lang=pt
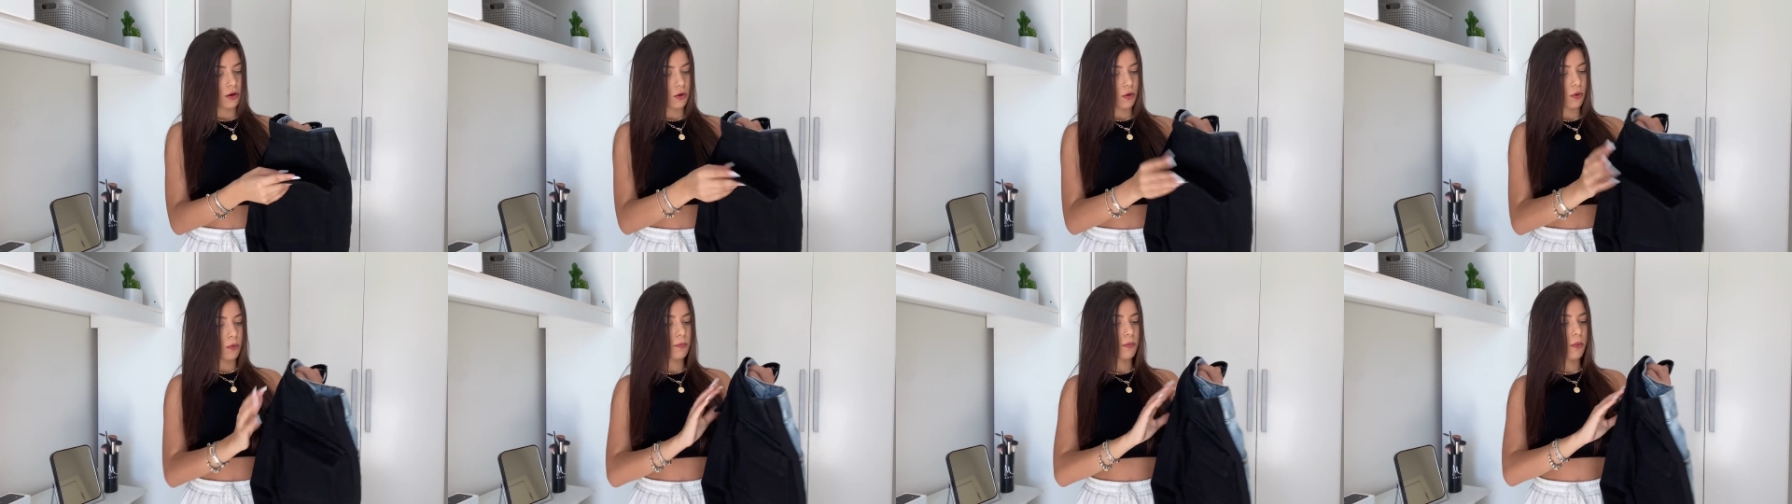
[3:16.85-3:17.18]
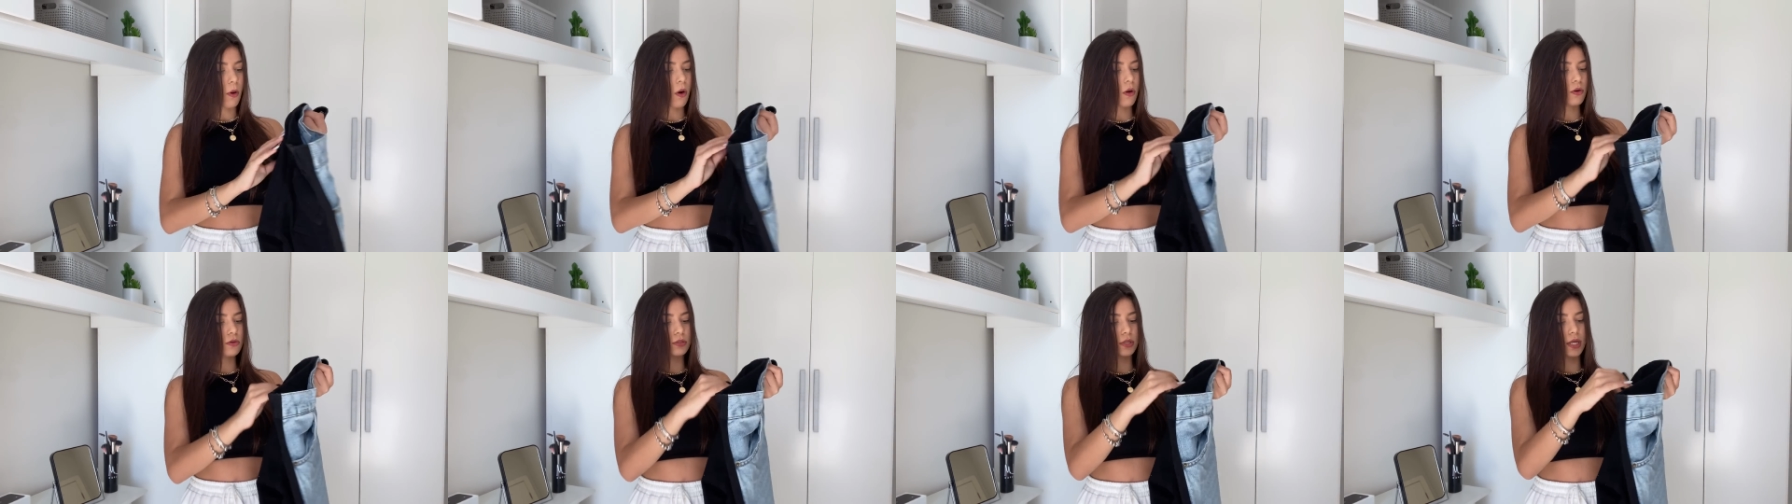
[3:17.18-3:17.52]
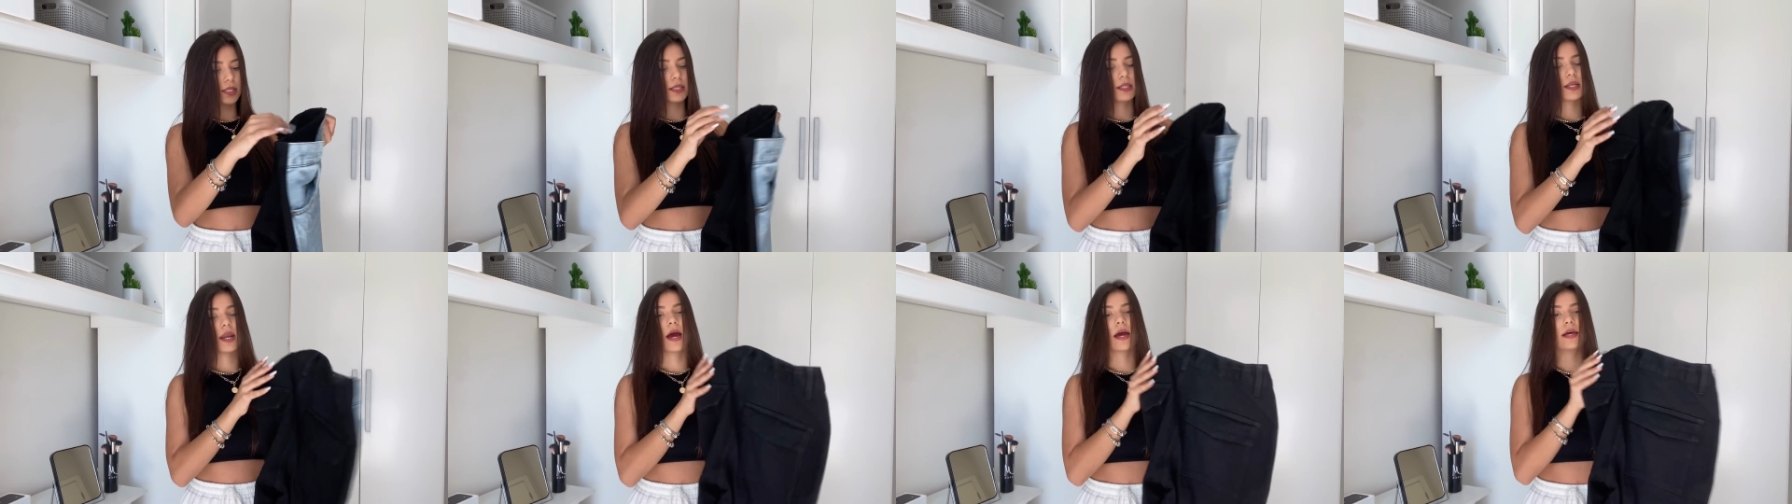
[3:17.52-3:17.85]
O bolso
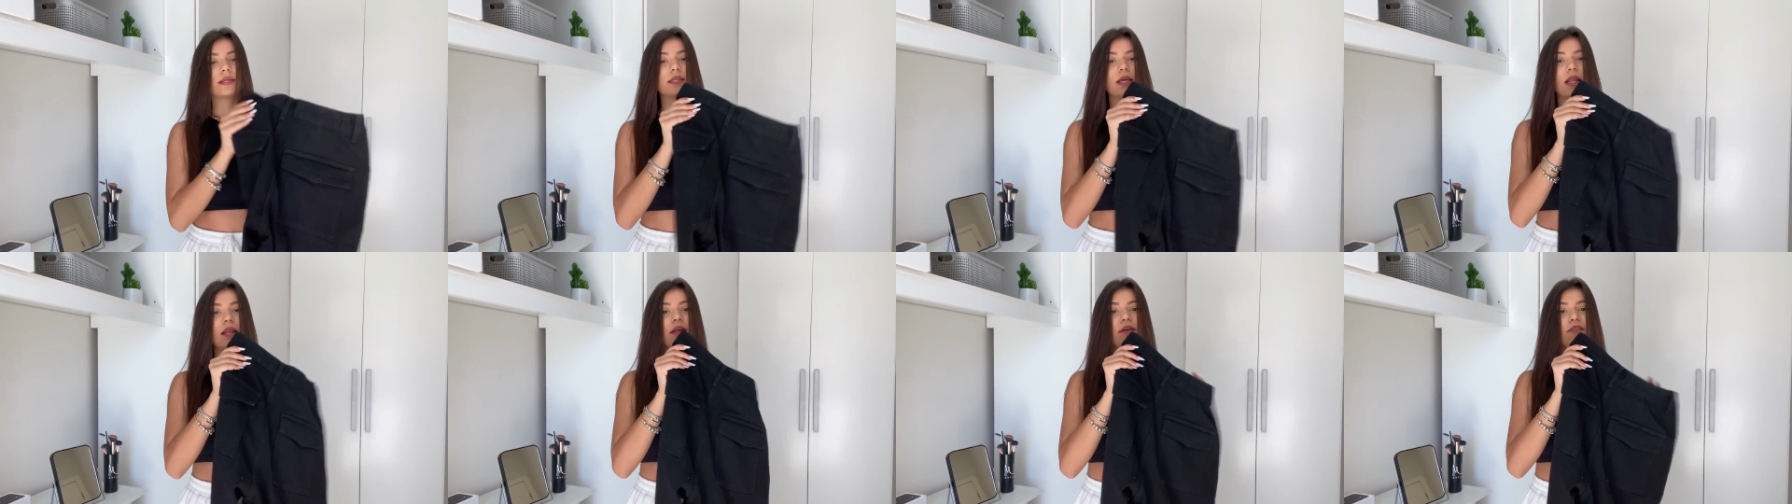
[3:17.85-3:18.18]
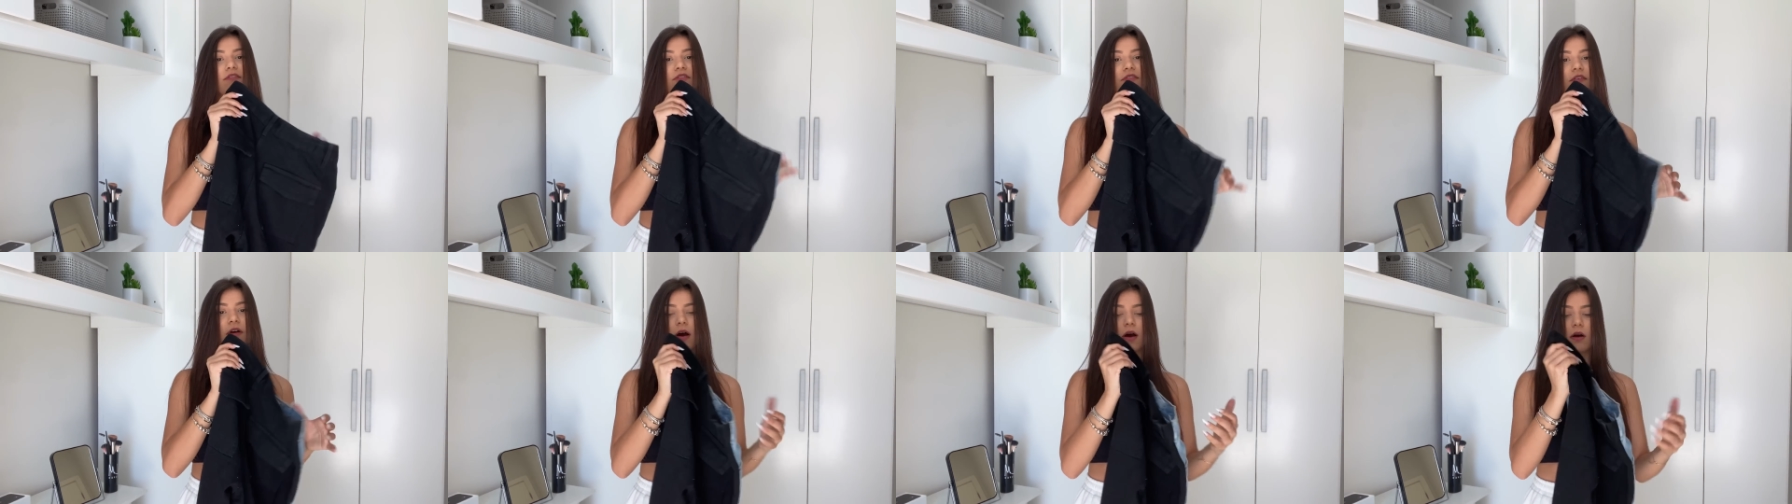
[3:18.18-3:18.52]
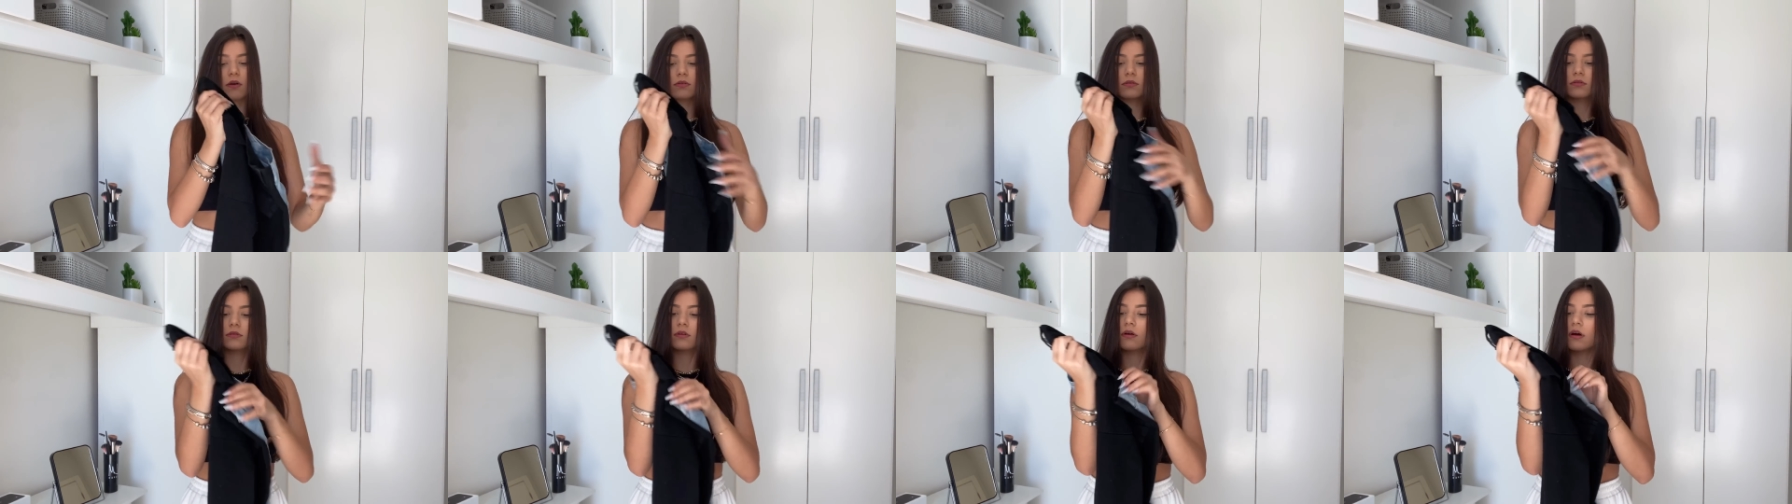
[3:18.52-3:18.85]
atrás ali é
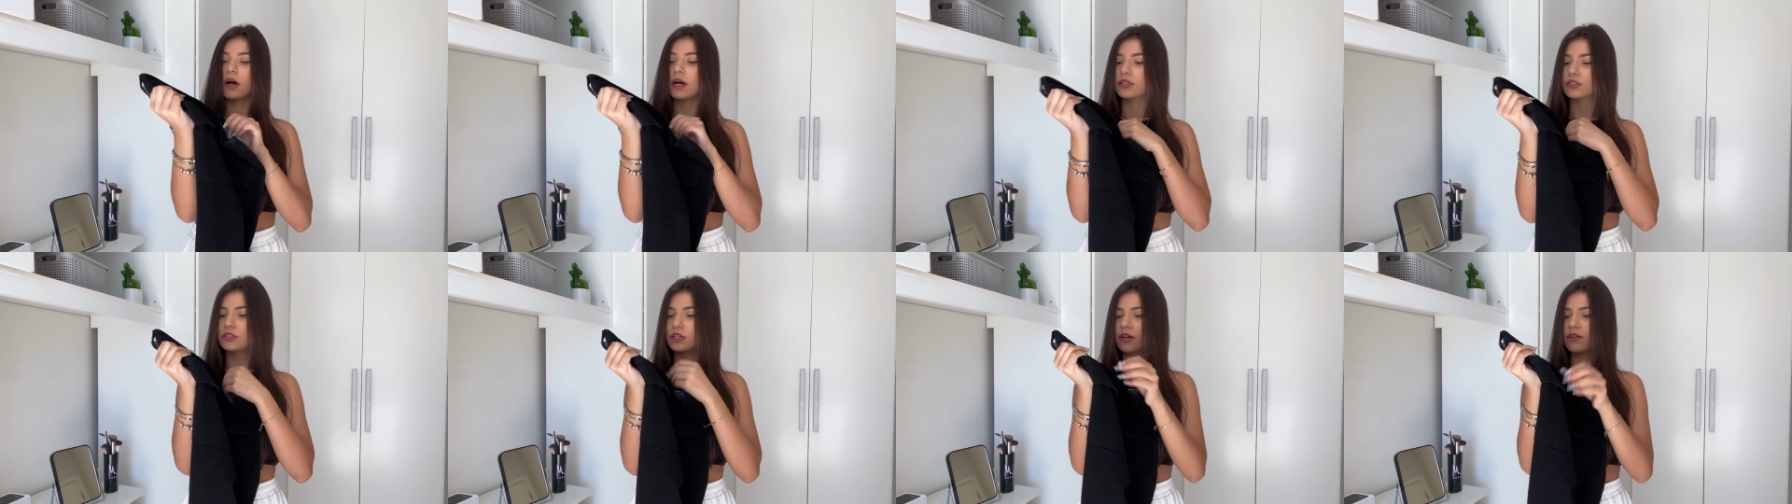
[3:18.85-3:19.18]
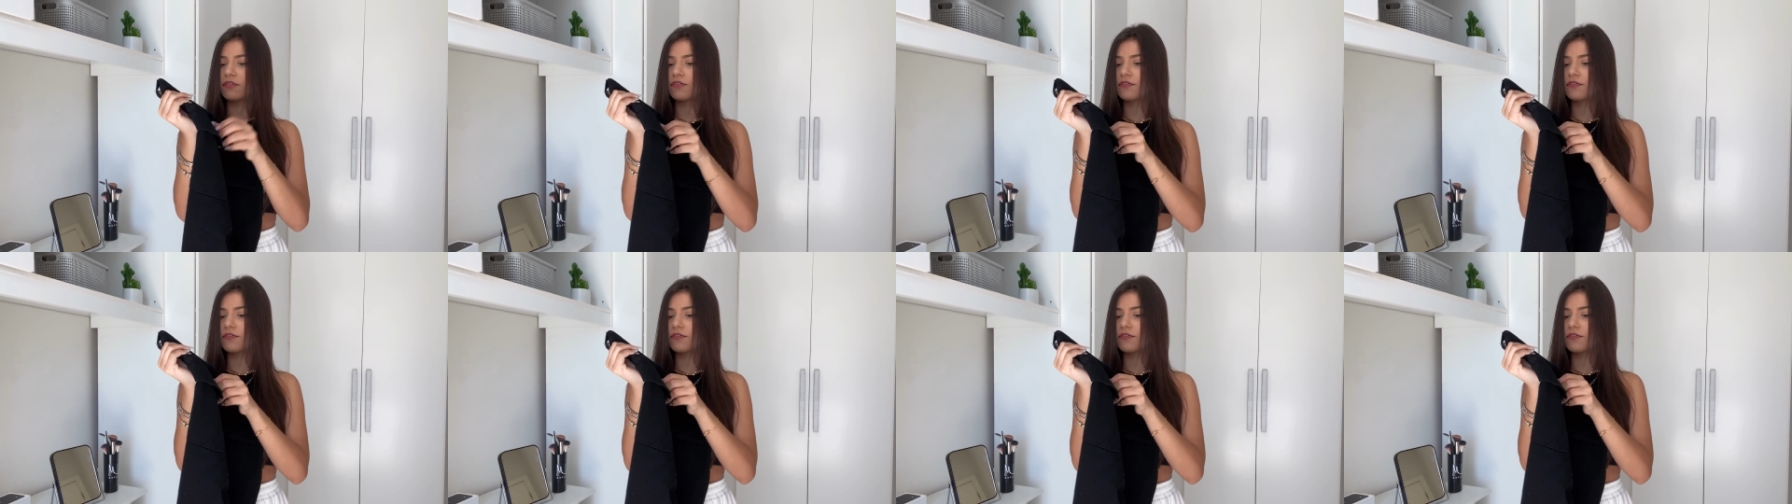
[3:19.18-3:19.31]
falso. Acho que é